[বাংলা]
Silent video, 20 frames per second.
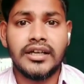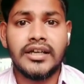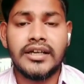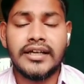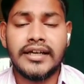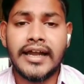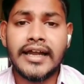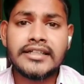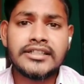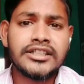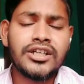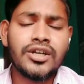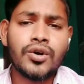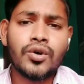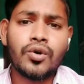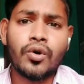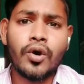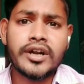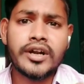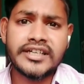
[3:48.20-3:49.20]
এই ছিল
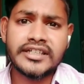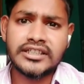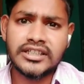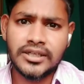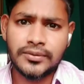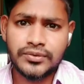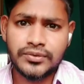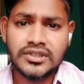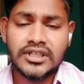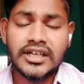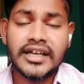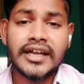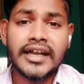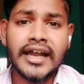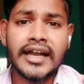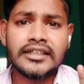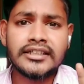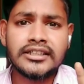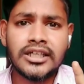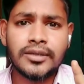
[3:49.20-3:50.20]
কয়টি টিপস এই
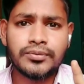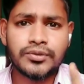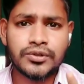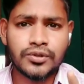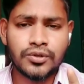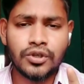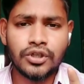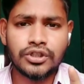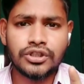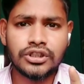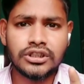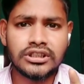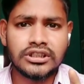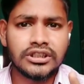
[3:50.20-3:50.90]
টিপসগুলো যদি